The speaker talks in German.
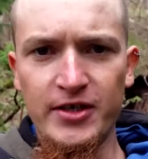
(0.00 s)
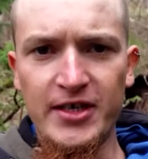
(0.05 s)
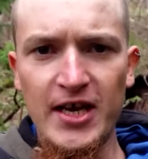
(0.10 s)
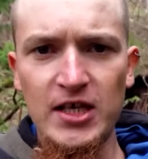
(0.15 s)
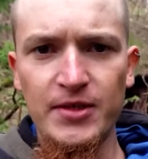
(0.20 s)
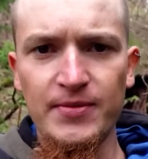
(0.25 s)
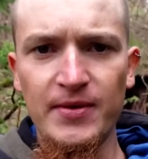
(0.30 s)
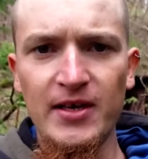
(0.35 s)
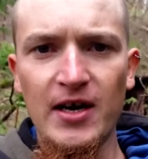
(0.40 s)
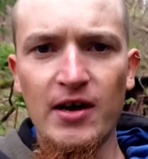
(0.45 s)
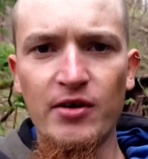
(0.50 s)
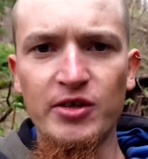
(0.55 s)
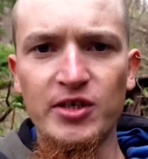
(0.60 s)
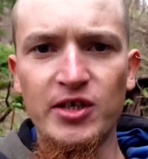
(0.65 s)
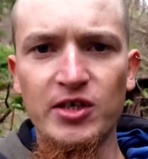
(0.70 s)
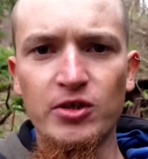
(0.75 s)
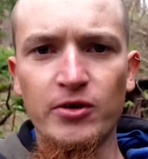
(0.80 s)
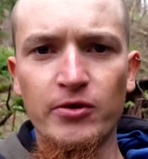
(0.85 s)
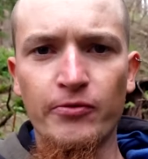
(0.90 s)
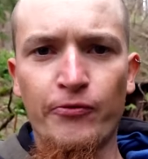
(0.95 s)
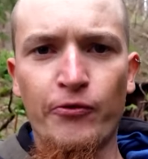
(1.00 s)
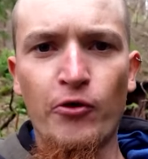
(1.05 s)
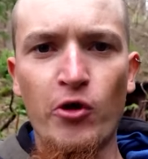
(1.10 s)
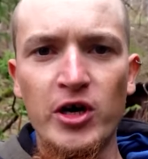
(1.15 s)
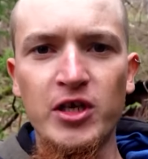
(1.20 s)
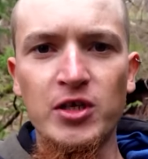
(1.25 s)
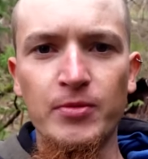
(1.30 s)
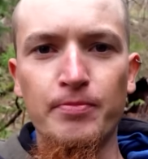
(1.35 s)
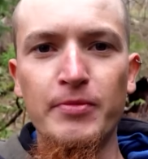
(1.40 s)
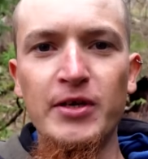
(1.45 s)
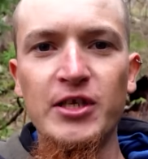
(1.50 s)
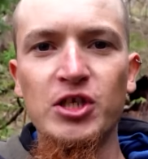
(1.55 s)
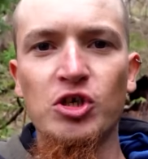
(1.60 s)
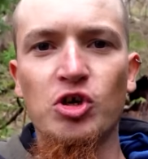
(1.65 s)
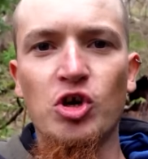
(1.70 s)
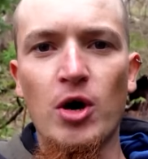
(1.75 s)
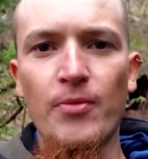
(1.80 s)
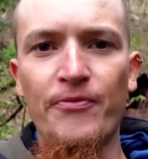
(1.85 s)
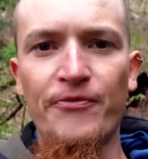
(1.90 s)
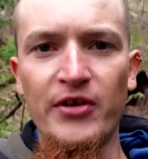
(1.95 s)
Und deswegen habe ich die sofort
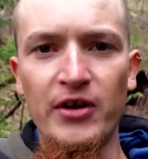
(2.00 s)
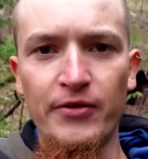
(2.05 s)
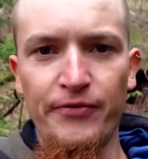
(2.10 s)
mit Kopf